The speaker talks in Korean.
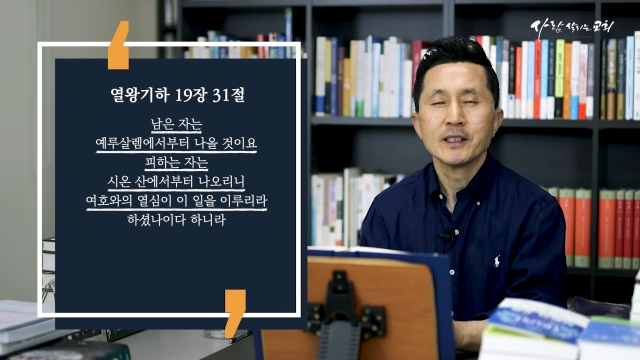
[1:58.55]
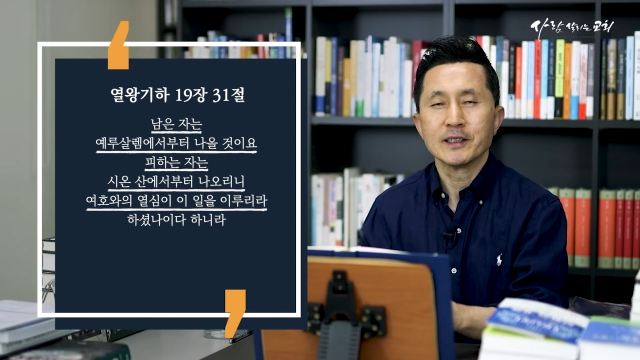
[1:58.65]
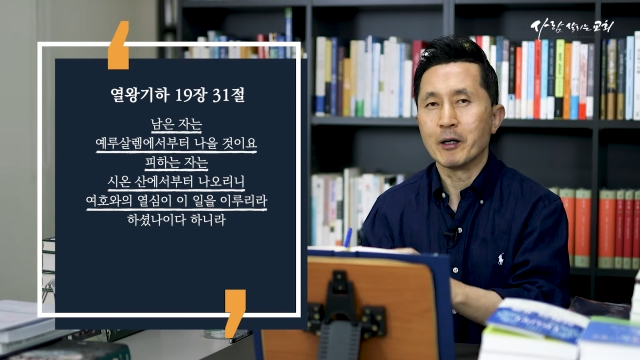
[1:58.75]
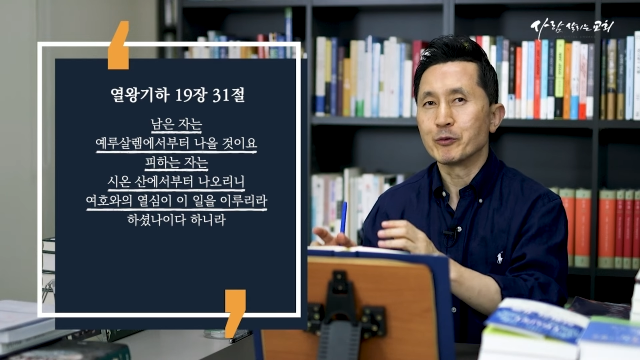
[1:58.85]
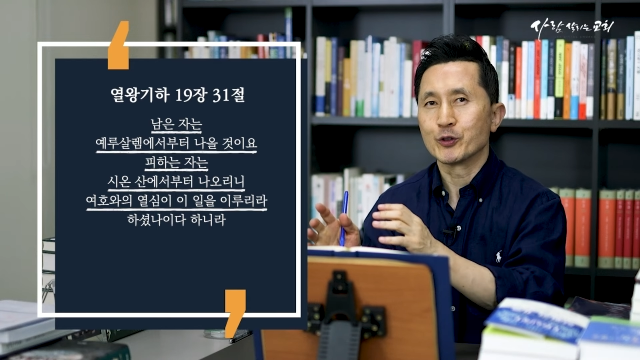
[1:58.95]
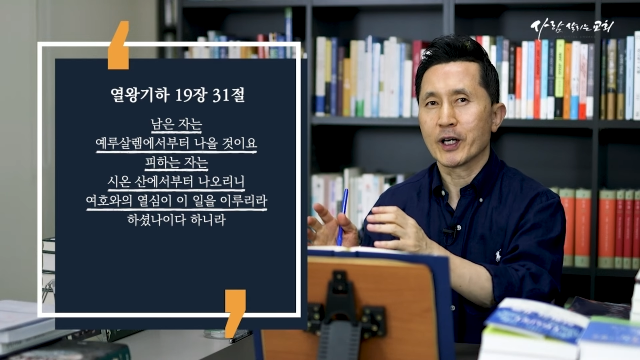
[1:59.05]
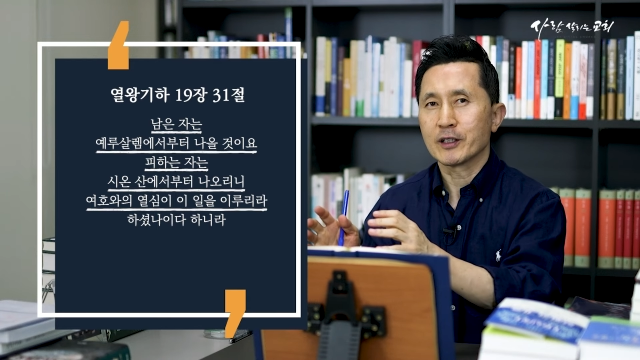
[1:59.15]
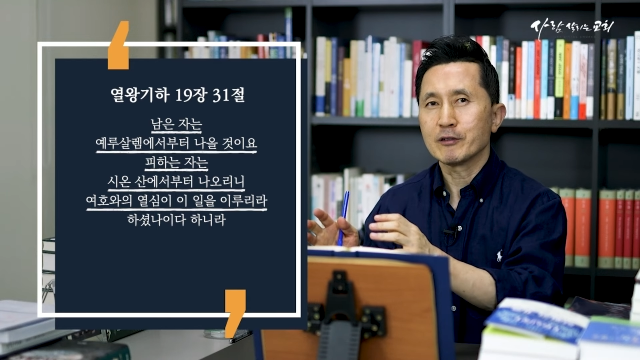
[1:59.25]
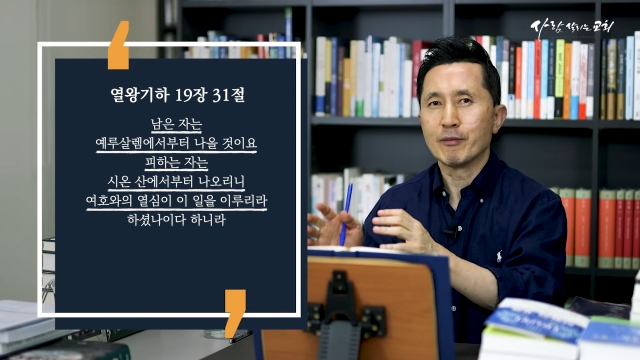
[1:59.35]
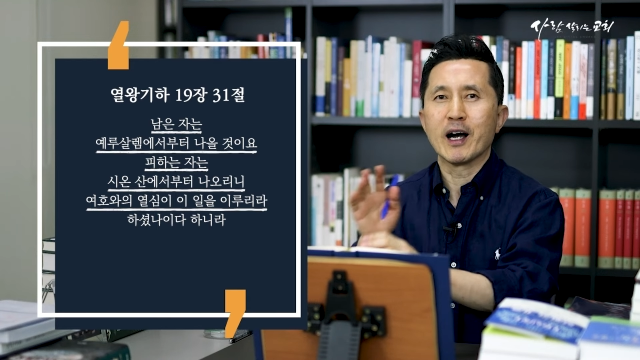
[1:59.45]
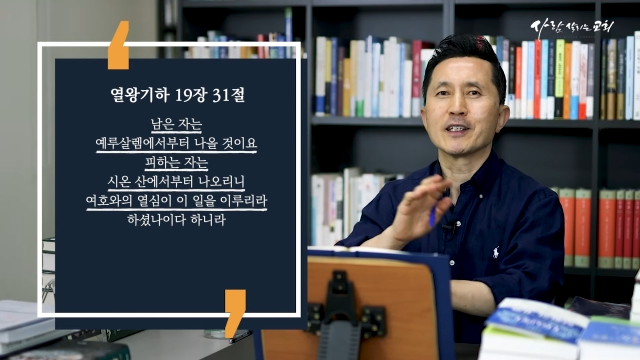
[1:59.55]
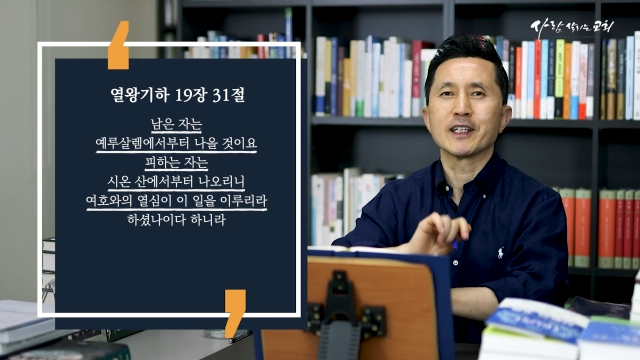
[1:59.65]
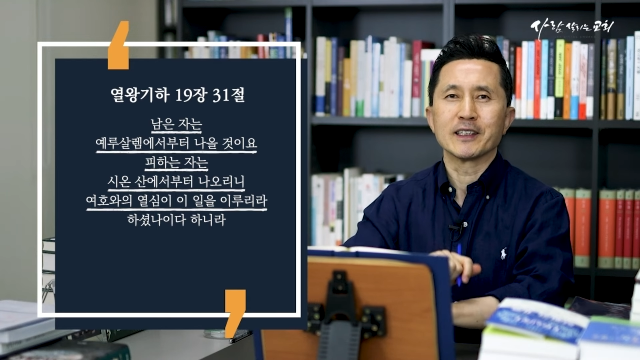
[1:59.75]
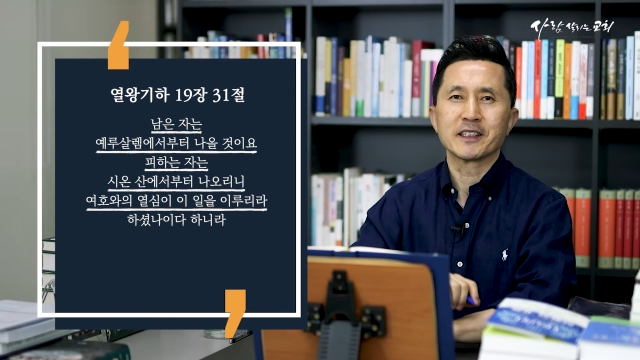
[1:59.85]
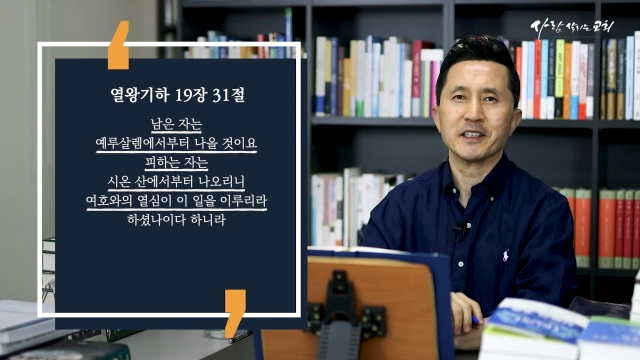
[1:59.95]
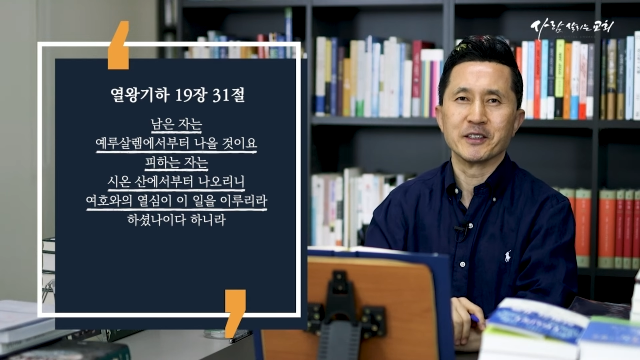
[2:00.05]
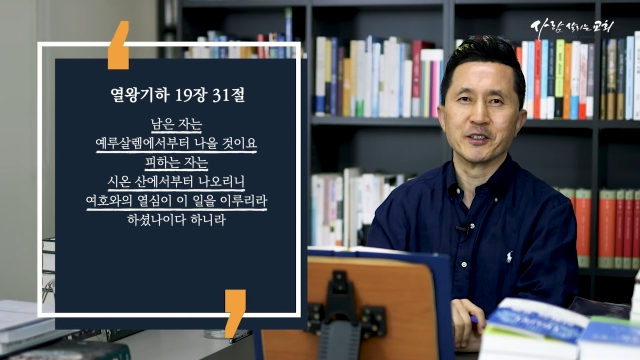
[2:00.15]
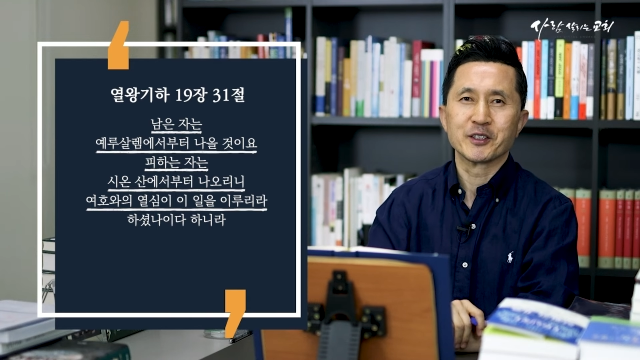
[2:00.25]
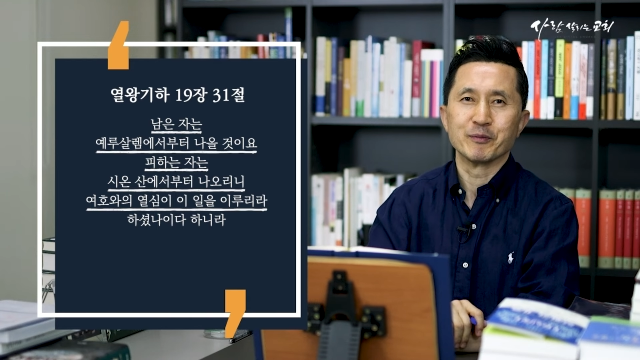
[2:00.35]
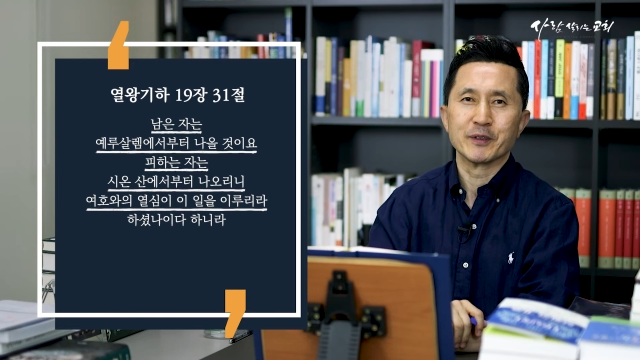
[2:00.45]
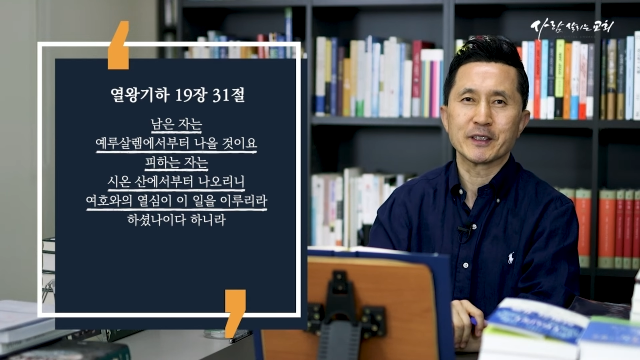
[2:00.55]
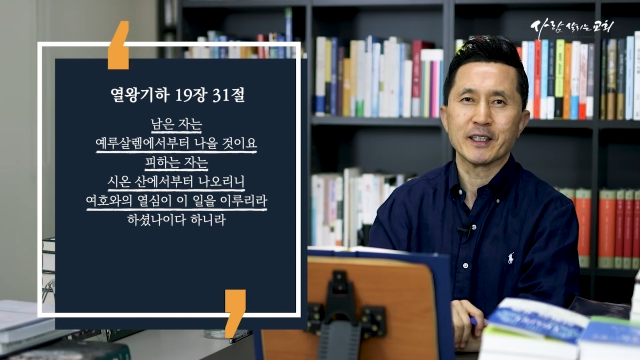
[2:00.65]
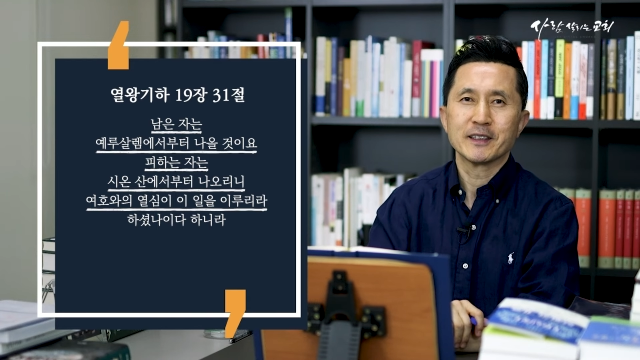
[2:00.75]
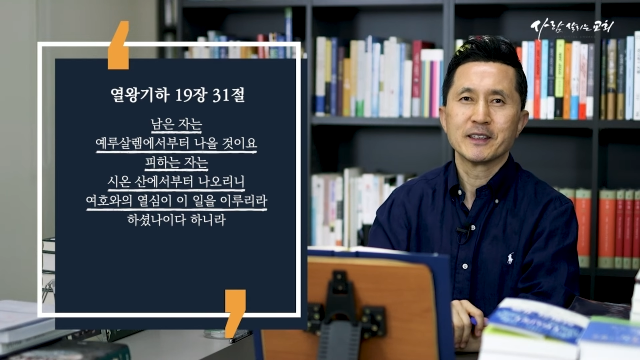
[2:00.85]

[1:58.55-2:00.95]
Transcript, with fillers: 남유다는 망하지 않게 되었습니다.